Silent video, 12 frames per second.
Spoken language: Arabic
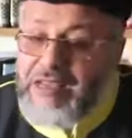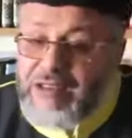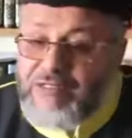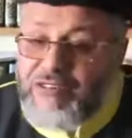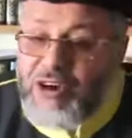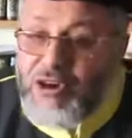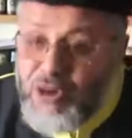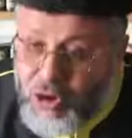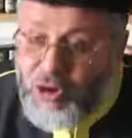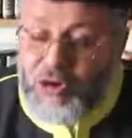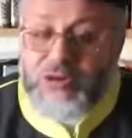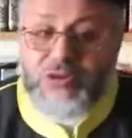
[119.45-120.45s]

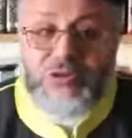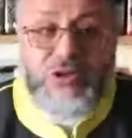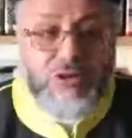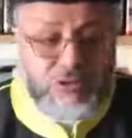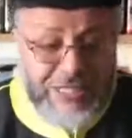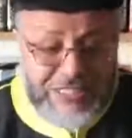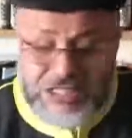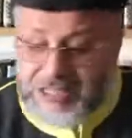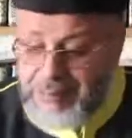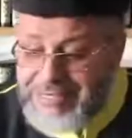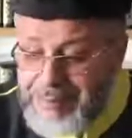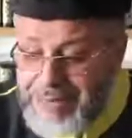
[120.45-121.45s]
نفقهو نقول له ودي هادشي
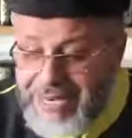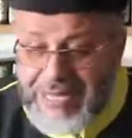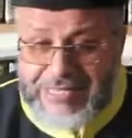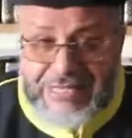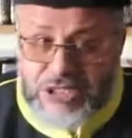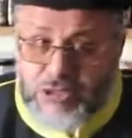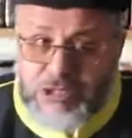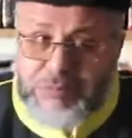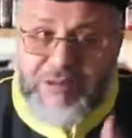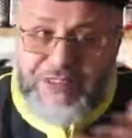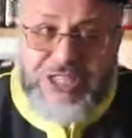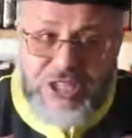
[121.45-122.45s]
بالثمن اللي هذاك الشيء واش
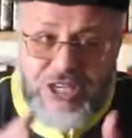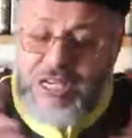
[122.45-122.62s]
ما فراسكش